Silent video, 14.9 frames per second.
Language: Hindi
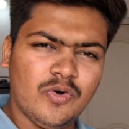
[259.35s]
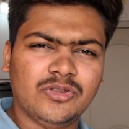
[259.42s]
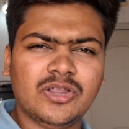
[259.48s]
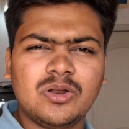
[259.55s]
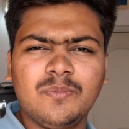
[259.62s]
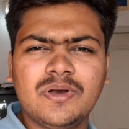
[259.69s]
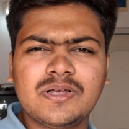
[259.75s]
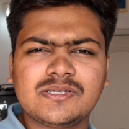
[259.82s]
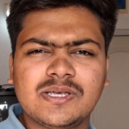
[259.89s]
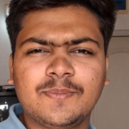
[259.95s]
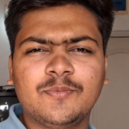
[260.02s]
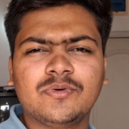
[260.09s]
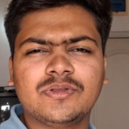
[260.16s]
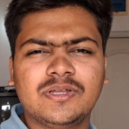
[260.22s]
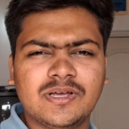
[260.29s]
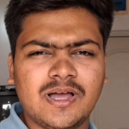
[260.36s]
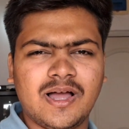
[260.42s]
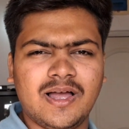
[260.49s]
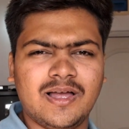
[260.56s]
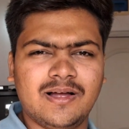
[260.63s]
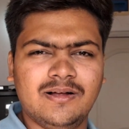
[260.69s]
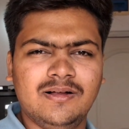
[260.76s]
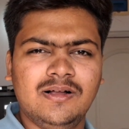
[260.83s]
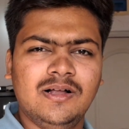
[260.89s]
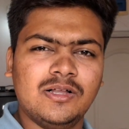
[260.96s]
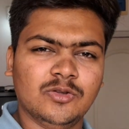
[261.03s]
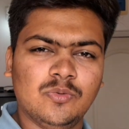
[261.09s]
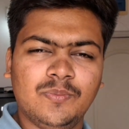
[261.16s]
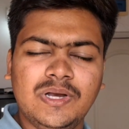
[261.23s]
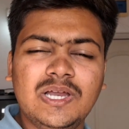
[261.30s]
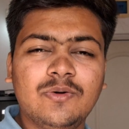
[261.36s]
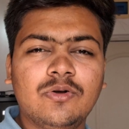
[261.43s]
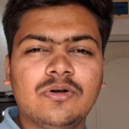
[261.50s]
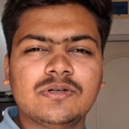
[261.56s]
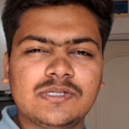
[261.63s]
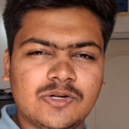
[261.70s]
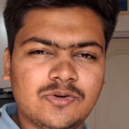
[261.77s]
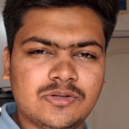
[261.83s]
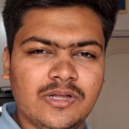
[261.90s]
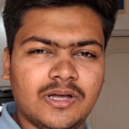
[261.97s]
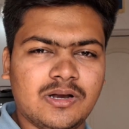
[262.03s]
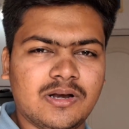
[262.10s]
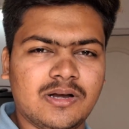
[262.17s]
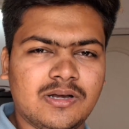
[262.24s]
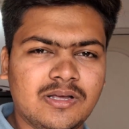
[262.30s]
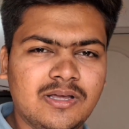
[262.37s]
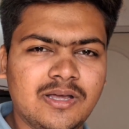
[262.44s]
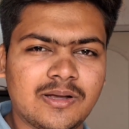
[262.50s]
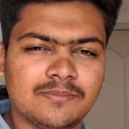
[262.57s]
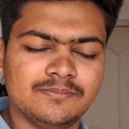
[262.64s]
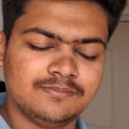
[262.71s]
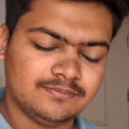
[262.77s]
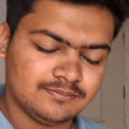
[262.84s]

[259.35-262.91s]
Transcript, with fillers: उधर मैंने सब कुछ दिखाया तो मिनी व्लॉग जरूर देखना ठीक है